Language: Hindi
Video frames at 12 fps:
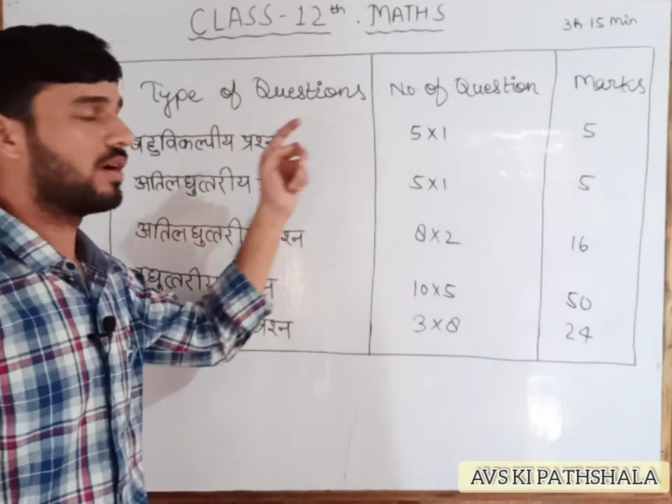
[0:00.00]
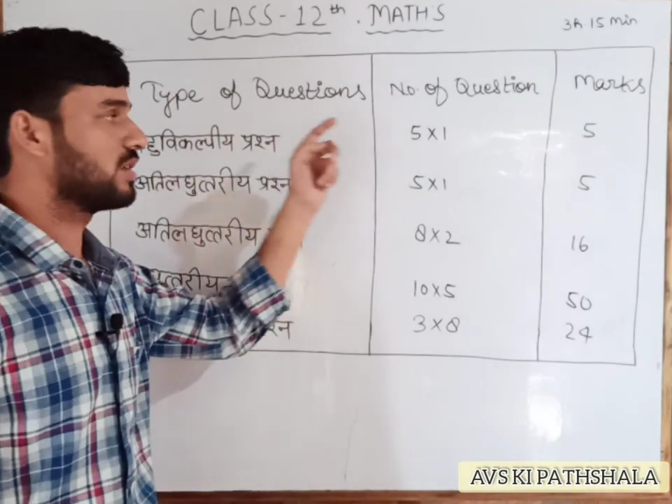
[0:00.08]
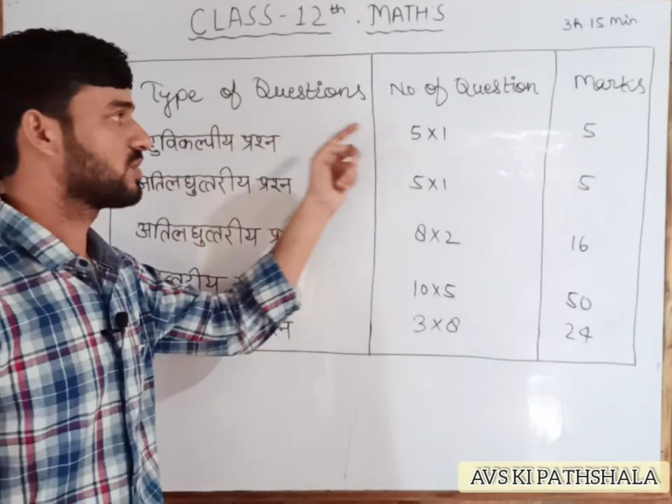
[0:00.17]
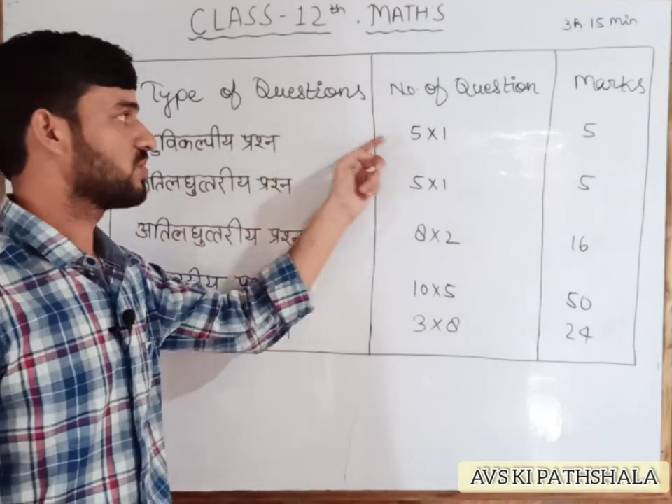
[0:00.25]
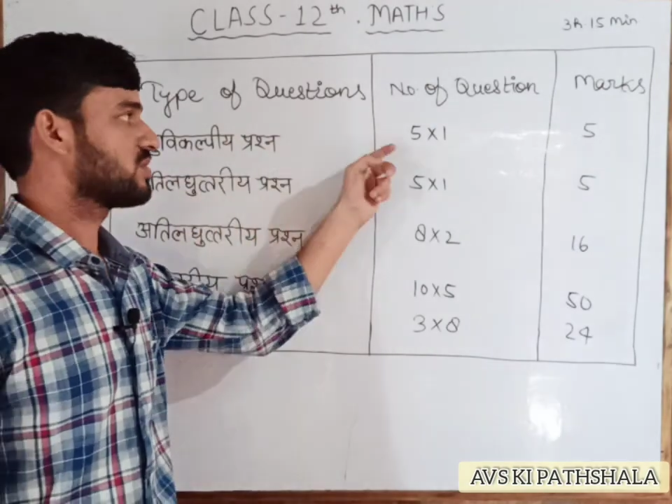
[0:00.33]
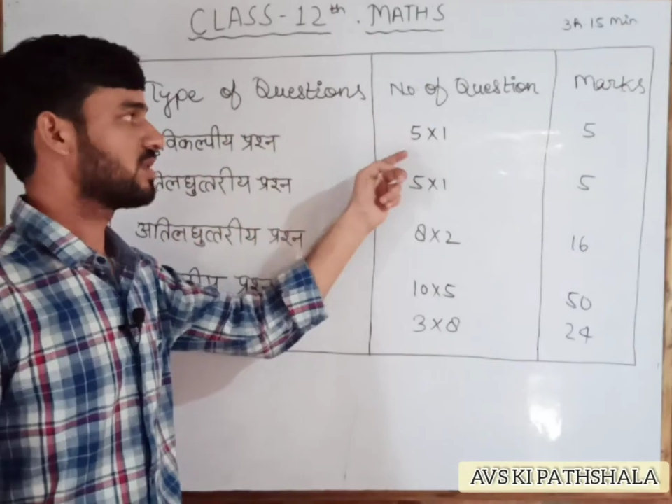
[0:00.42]

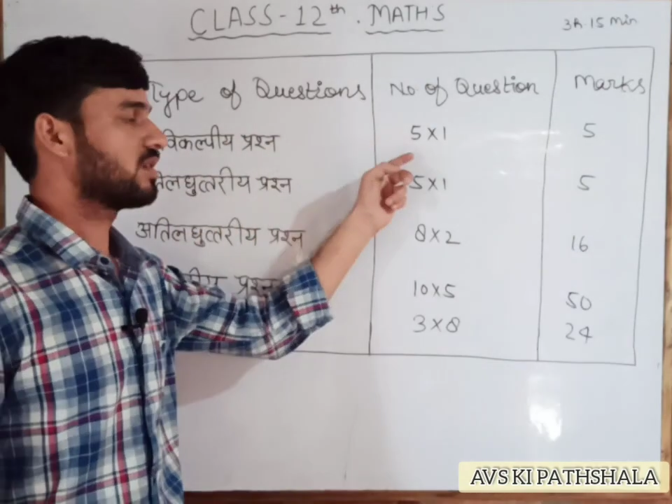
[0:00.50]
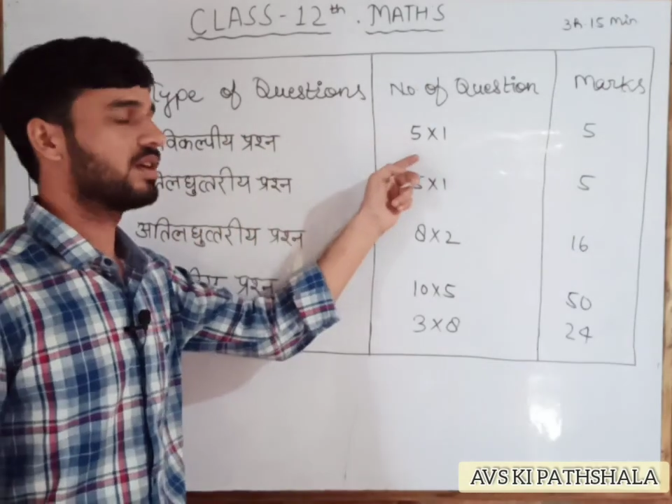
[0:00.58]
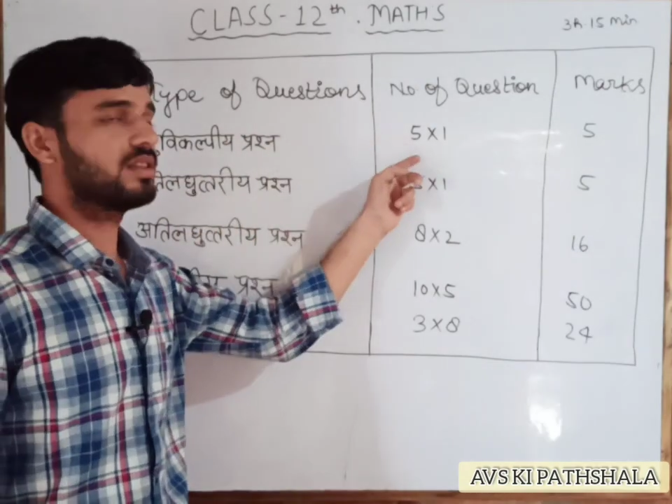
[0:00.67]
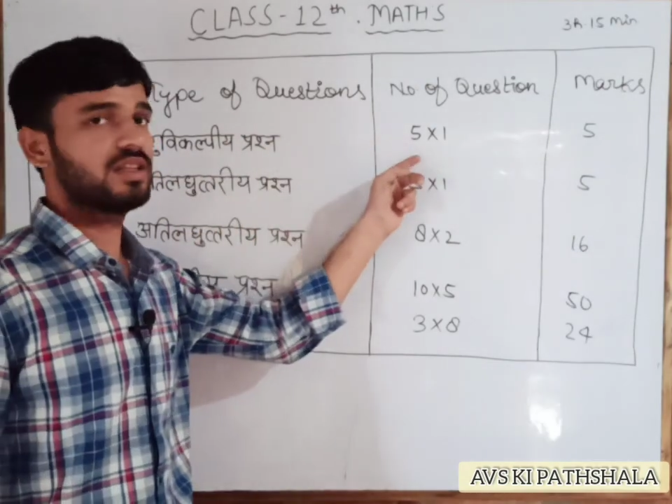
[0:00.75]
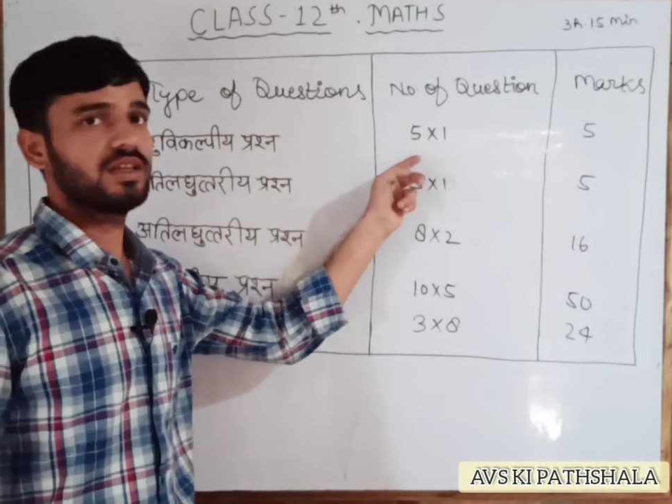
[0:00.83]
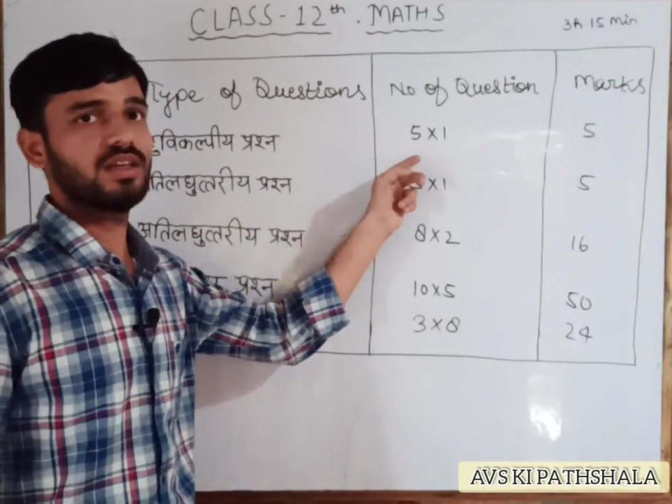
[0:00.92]
पांच क्वेश्चन
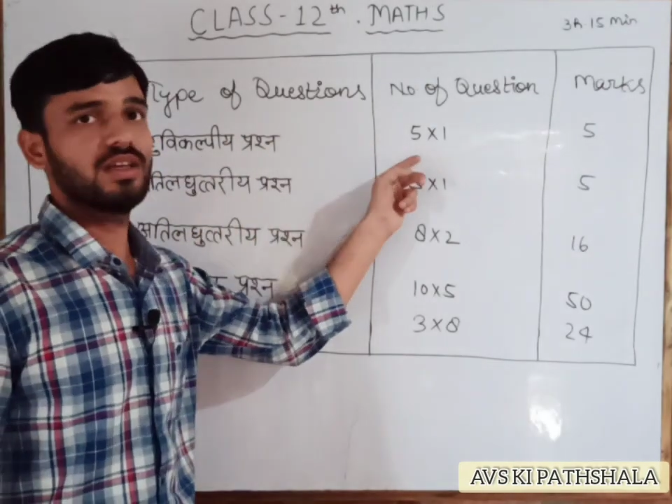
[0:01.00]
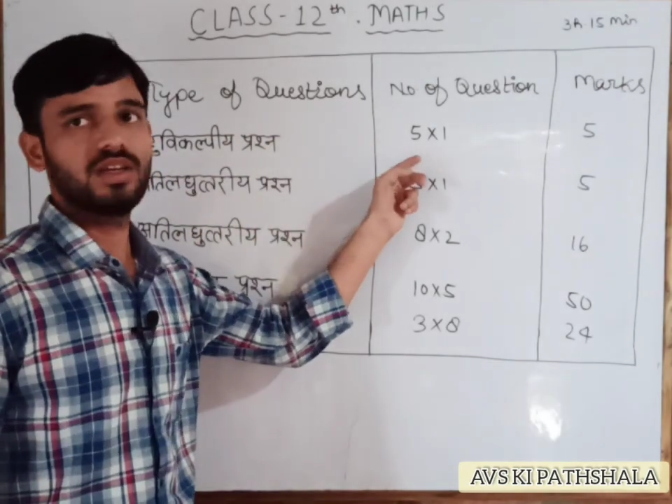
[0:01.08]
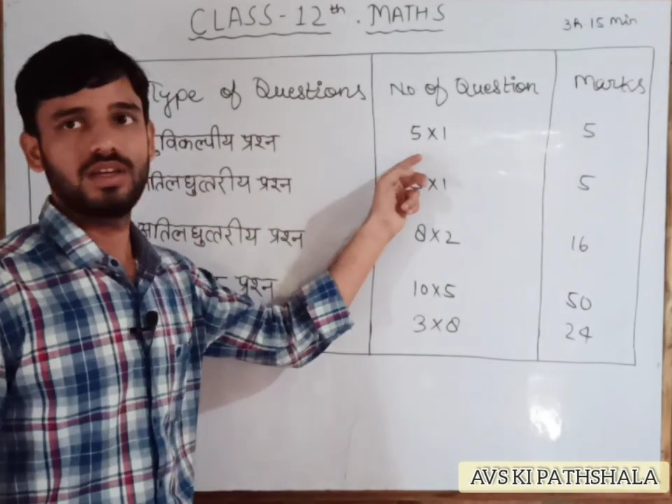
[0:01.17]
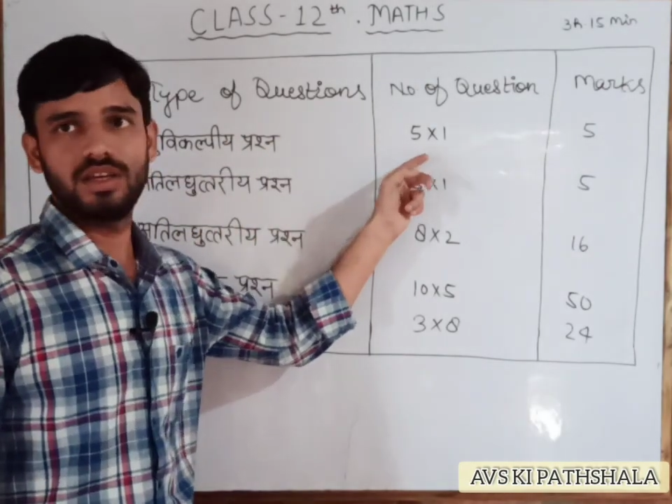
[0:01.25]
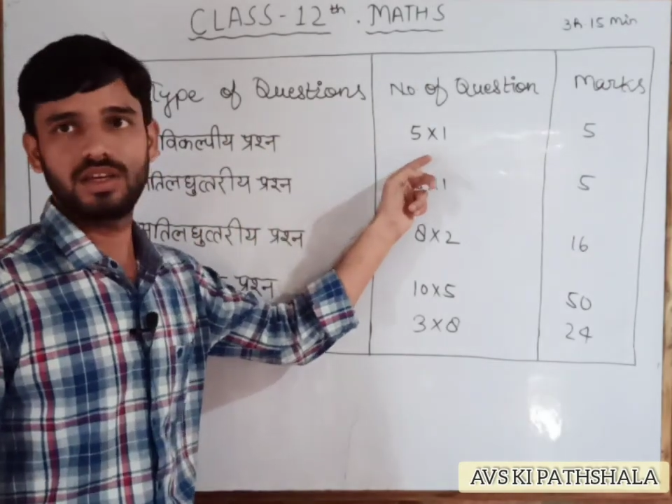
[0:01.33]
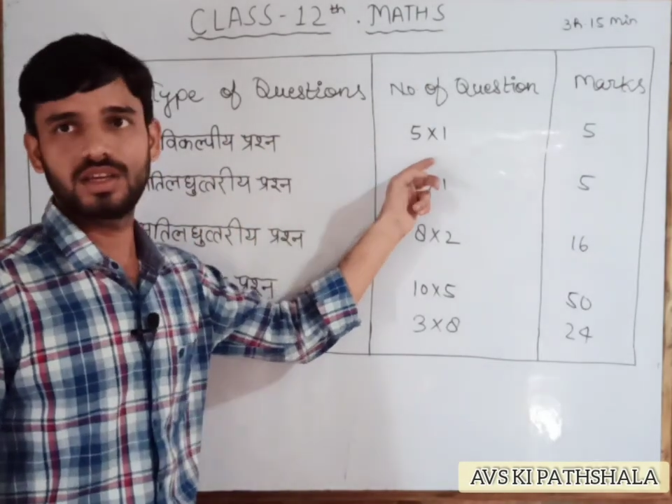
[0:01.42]
रहते हैं